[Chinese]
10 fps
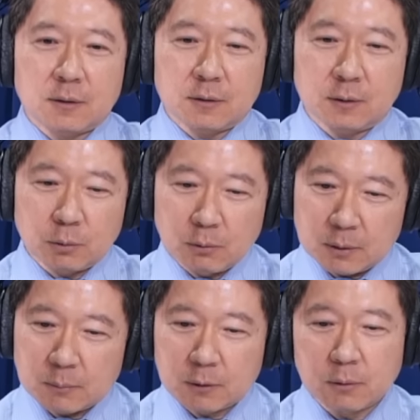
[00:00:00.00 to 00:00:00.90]
你说为
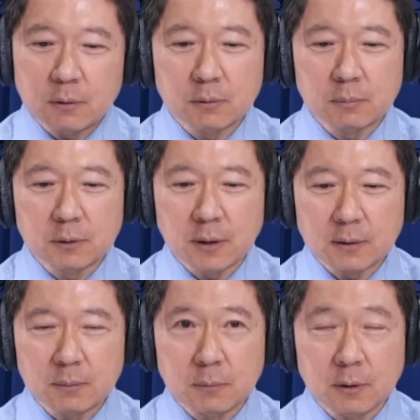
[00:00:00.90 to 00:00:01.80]
什么选举不相
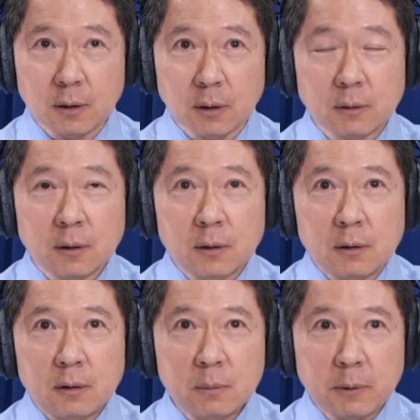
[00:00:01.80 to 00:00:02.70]
信民调？
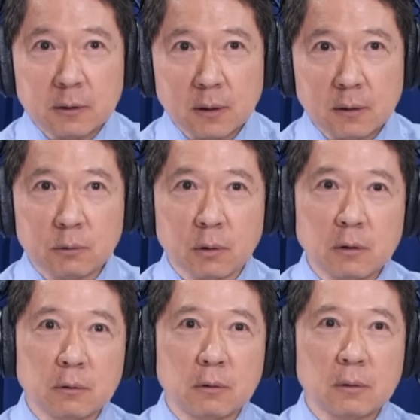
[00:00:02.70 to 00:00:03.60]
日本这次选
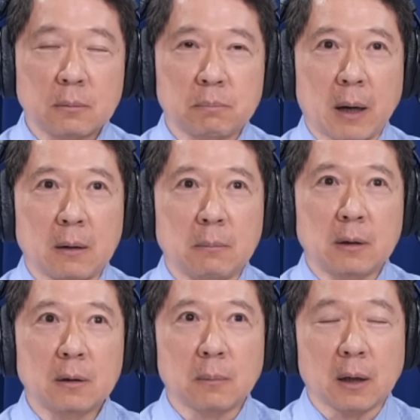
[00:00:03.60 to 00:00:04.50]
举就是摆明
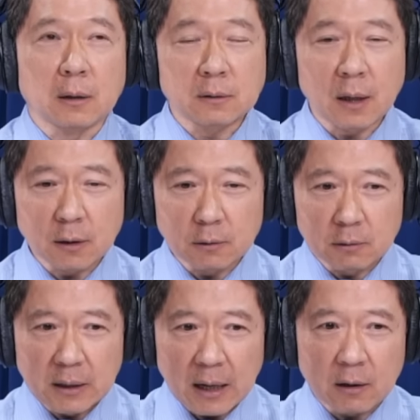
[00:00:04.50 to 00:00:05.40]
了嘛，大家都
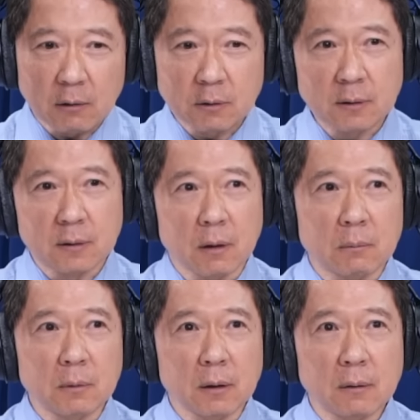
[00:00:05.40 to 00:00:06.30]
压高市早
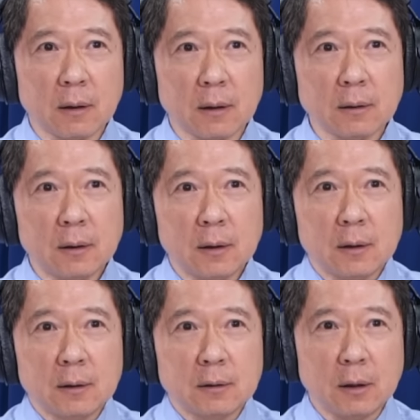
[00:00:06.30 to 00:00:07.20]
苗啊，
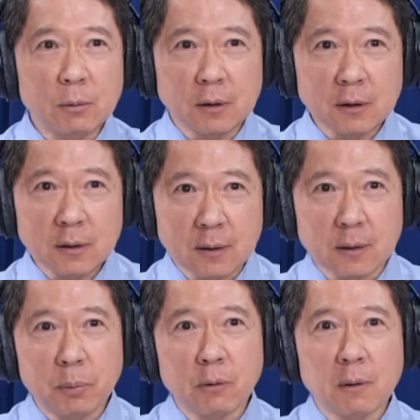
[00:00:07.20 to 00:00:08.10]
结果那是石
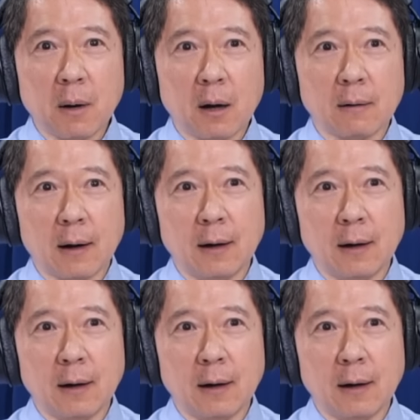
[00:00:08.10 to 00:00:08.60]
破茂啊，